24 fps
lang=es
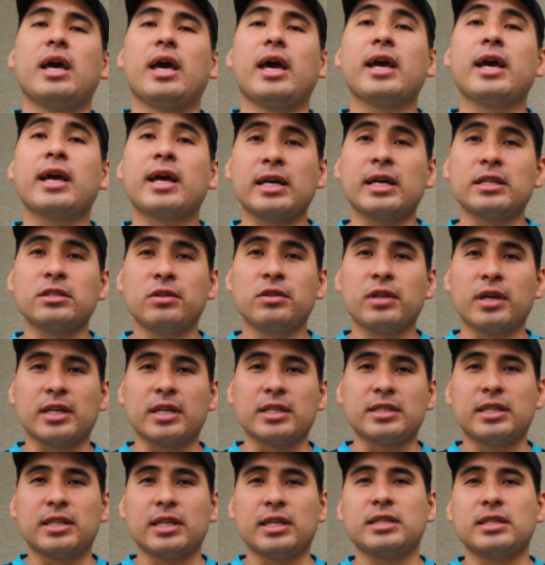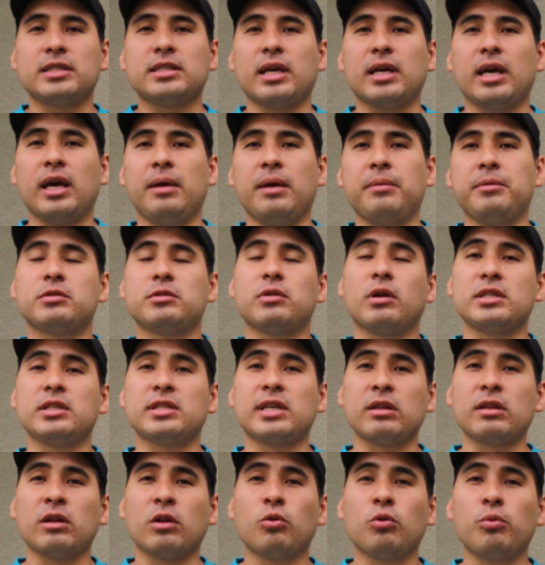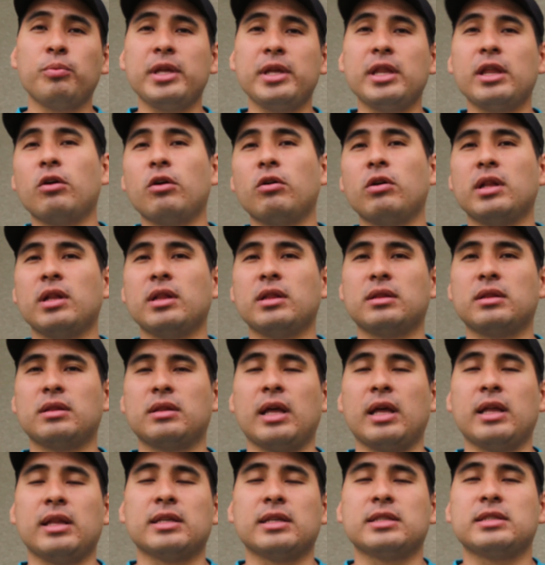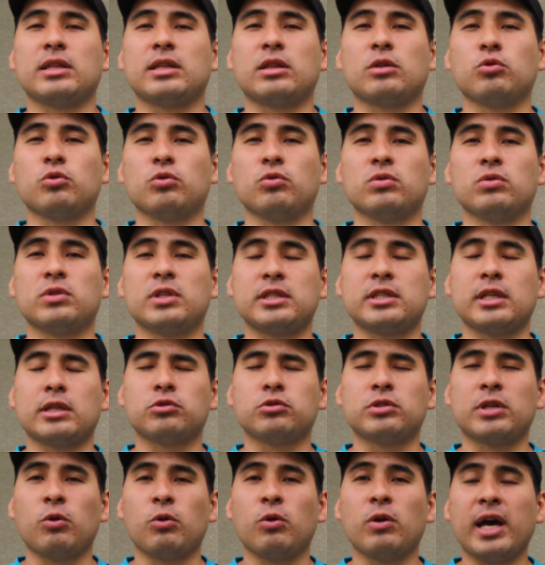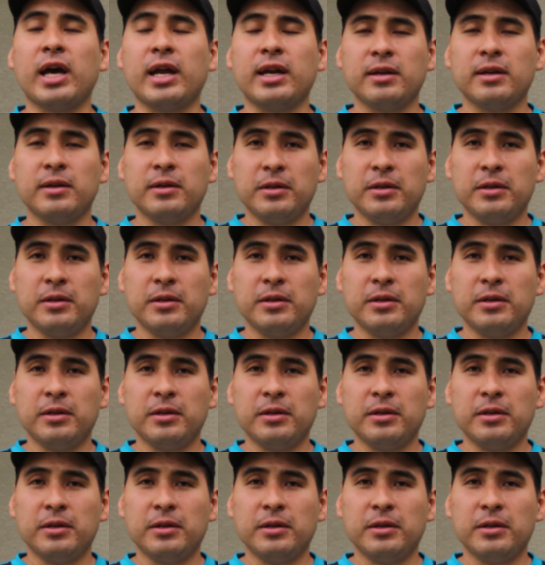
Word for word: en caso de que estés eh, visualizando algún video desde, tu, celular.